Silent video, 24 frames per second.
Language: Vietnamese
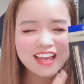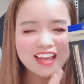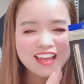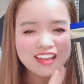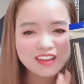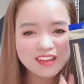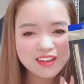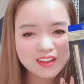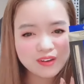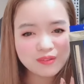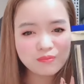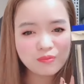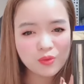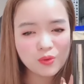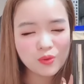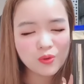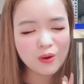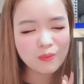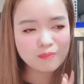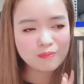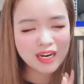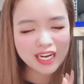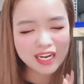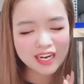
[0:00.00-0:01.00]
nhớ mua
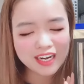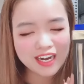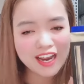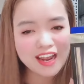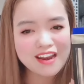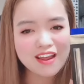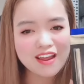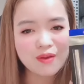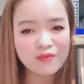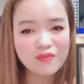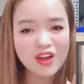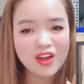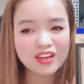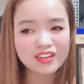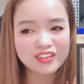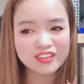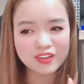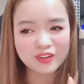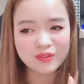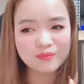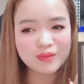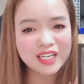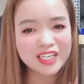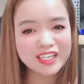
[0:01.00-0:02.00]
mascara để về
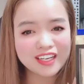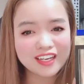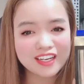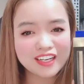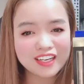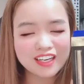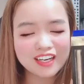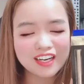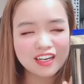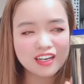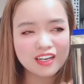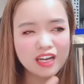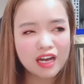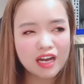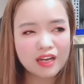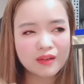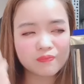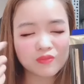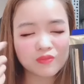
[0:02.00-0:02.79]
dưỡng mi cho ờ,